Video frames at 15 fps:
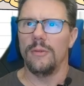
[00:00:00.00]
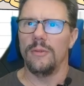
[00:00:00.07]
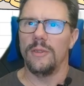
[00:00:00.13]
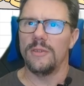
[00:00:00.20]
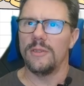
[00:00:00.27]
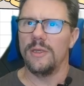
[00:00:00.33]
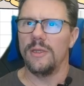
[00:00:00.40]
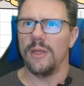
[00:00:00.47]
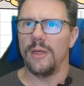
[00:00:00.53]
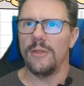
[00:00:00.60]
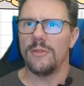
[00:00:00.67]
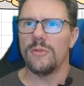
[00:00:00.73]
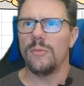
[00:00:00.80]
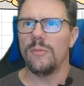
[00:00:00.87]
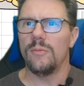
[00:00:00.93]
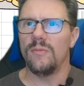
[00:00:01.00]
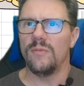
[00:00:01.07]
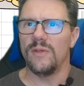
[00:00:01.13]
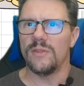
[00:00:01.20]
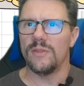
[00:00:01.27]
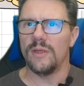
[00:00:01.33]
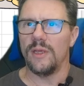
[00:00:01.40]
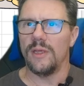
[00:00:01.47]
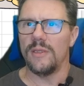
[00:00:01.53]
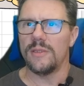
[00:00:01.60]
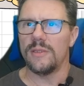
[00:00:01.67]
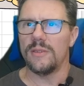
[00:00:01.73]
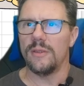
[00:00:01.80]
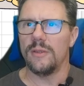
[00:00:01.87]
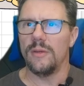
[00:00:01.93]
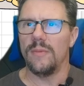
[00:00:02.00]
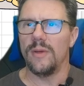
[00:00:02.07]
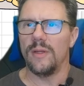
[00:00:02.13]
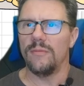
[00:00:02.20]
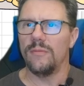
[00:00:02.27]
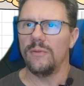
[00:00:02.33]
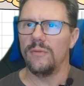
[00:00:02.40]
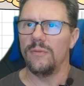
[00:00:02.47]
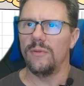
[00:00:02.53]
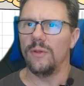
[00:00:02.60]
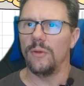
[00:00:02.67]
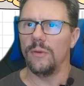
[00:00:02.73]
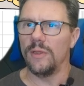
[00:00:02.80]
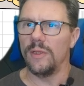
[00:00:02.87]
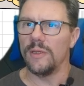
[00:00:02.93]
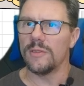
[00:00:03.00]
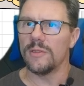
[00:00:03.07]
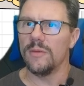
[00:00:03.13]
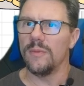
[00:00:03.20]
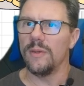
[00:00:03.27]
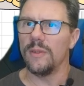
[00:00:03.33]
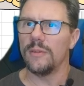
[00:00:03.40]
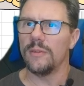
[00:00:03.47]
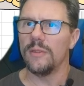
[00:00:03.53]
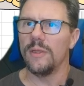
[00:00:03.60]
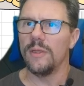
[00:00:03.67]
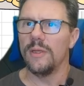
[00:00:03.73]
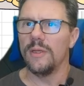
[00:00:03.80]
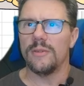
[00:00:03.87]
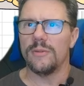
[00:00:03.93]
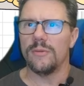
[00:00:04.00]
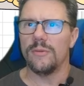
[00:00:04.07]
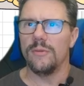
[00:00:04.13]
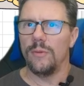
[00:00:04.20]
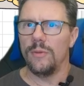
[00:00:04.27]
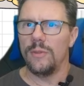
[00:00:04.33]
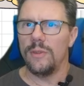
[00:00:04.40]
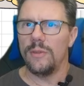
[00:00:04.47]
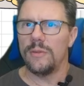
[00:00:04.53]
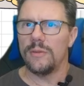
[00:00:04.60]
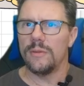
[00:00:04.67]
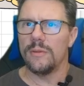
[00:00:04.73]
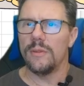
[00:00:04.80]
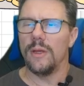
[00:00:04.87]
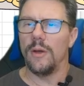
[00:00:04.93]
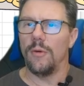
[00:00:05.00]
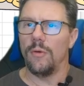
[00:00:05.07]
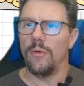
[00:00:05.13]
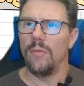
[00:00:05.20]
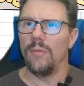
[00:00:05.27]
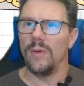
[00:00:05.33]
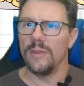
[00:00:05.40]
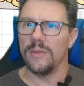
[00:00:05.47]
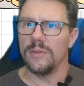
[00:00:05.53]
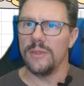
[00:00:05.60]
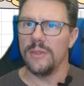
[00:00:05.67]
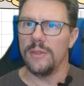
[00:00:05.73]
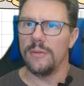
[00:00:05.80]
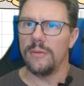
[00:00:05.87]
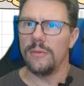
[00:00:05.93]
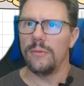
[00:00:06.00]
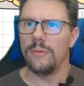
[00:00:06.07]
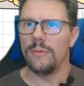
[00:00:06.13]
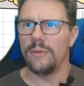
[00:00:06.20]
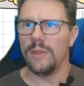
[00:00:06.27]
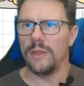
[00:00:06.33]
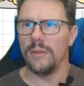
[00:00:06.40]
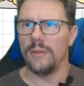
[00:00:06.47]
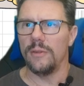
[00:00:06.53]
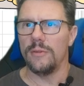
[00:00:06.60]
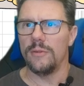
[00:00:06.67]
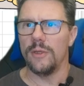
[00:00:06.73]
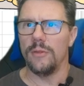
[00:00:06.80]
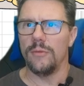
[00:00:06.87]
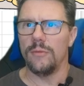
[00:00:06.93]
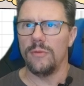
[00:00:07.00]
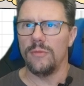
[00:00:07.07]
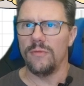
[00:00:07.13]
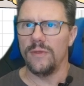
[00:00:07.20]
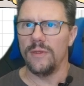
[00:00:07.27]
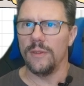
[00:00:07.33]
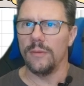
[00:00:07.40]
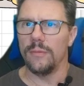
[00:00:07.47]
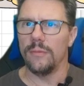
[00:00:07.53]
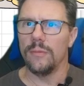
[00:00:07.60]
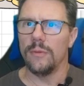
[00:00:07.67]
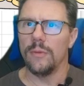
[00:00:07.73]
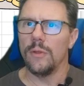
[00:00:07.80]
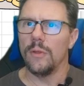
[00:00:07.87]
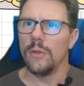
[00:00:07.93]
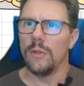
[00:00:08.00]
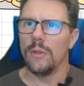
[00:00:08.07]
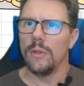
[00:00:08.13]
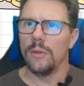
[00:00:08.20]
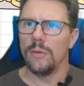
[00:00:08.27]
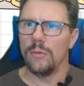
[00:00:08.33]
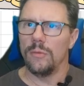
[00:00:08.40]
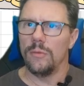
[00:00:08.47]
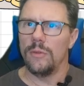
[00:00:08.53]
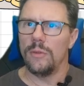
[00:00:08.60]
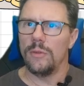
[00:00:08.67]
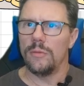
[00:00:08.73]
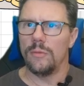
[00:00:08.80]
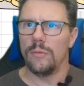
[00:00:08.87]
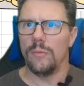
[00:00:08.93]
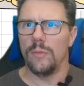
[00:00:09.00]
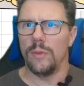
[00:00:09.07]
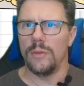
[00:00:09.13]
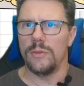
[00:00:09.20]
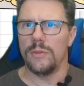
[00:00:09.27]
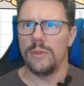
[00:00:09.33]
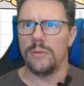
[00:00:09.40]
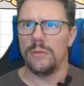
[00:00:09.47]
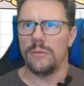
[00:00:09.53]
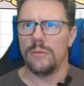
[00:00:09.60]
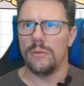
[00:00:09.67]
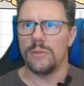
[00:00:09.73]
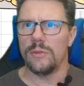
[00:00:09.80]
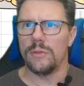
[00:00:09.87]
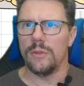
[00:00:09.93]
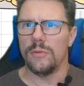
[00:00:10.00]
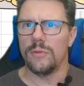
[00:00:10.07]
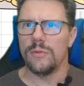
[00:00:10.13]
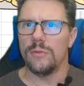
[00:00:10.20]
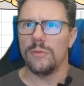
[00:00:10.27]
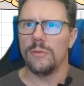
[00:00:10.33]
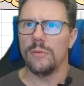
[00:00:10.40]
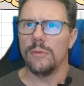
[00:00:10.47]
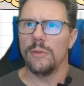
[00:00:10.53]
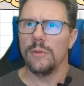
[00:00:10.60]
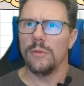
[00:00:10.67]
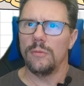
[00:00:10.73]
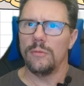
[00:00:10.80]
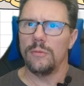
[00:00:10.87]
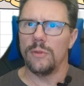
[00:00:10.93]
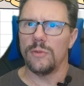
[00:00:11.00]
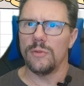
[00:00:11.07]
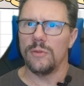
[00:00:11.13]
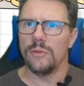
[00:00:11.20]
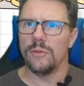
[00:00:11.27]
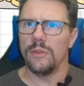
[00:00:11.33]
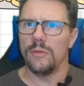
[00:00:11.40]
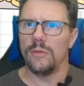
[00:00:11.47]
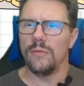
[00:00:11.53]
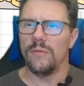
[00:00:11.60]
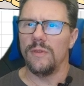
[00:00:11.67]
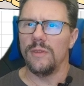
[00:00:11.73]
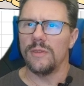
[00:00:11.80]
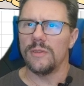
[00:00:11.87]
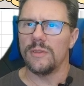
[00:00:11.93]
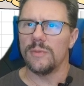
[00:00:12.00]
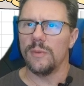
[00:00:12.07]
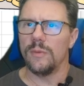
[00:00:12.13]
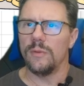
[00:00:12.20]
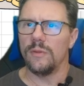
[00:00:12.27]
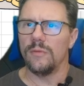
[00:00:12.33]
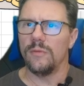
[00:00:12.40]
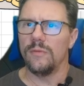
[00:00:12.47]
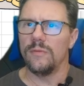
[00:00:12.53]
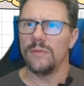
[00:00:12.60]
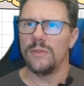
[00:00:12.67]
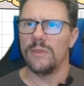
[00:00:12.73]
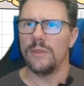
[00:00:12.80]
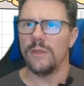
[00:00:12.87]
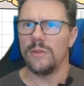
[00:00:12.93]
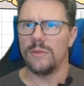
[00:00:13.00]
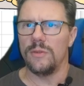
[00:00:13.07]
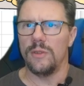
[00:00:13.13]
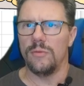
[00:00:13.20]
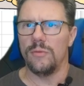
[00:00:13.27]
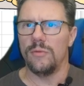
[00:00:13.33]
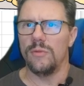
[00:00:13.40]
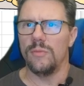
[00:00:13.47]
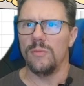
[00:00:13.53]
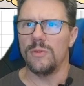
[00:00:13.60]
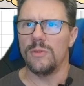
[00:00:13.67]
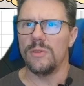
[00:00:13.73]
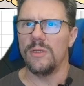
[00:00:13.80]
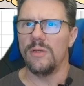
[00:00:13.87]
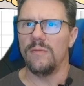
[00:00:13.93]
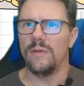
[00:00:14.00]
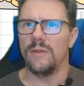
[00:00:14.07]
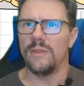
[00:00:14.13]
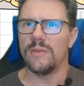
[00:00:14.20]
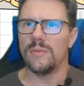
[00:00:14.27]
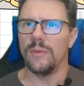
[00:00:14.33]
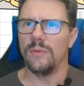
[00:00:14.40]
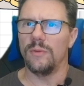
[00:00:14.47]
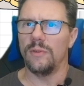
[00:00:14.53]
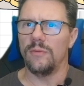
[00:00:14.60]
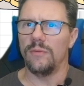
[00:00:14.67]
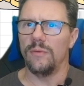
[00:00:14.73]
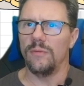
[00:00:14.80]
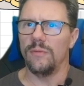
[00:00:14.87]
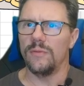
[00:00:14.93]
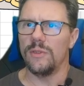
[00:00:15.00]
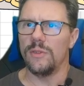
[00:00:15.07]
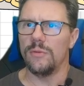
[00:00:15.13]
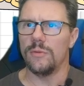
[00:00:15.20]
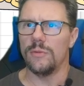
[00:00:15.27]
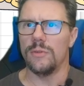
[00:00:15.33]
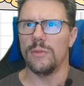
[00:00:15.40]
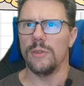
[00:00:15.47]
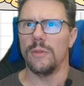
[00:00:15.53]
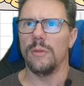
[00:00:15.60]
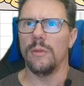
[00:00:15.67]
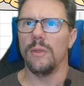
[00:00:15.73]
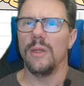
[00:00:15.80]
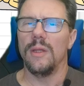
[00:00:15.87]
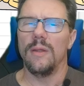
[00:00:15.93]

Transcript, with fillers: Und jetzt geht andersrum, was rechts gemacht wird, wird auch links gemacht. Also 100 auch mal 10 und dann geteilt durch 4. 100 mal 10, das sind 1000, und 1000 geteilt durch 4 sind 250, also in der Tüte müssten etwa 250 Nüsse sein.